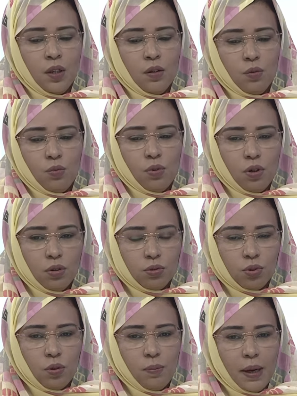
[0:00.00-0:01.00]

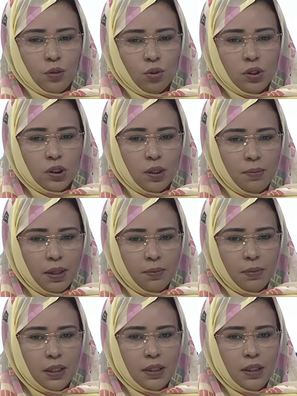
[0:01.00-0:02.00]
وتوم عطوا طول الزمن
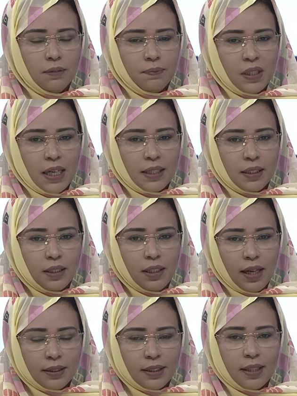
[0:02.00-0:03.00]
مولي لكن لا
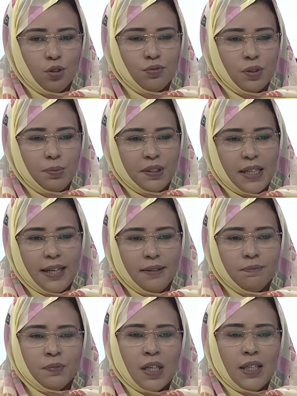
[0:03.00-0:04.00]
صقلوا في البدايه
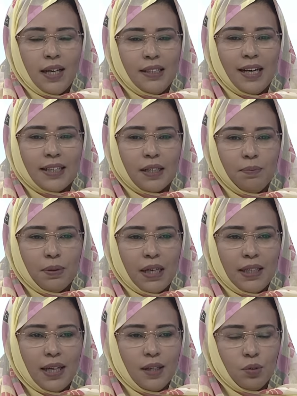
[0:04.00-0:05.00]
لا هي عقب
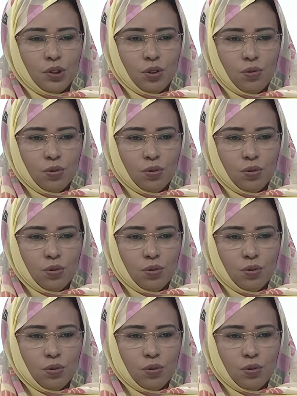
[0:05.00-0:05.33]
الا يوجي له